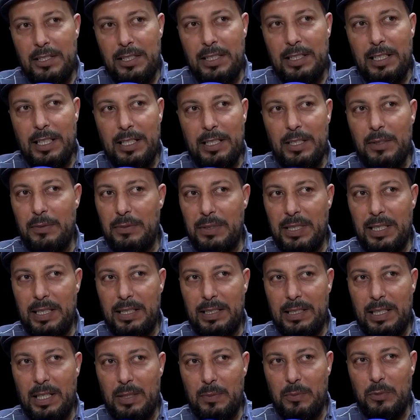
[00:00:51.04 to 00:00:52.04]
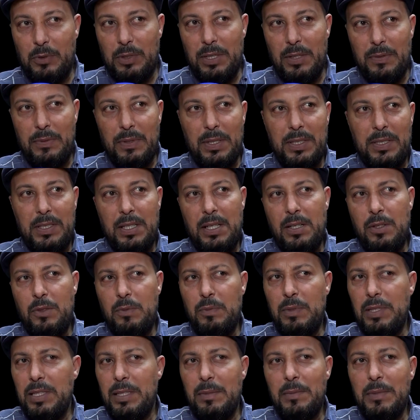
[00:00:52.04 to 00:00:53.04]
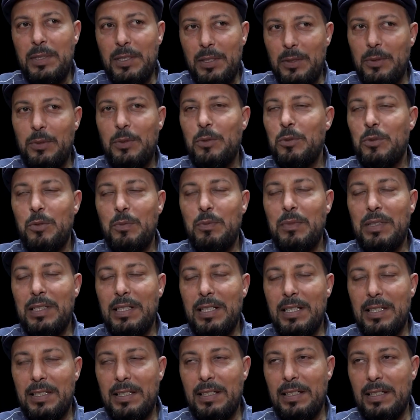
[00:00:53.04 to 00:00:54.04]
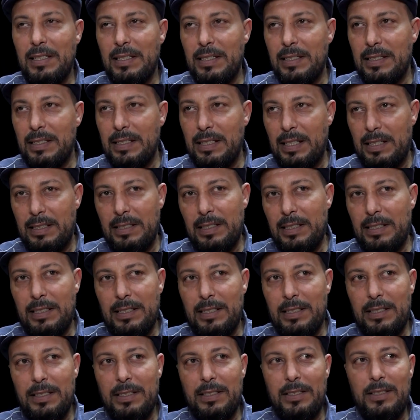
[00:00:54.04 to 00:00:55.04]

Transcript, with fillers: جينا هنا في إطار منافسة وماذا بينا نكونوا من الناس اللي يعني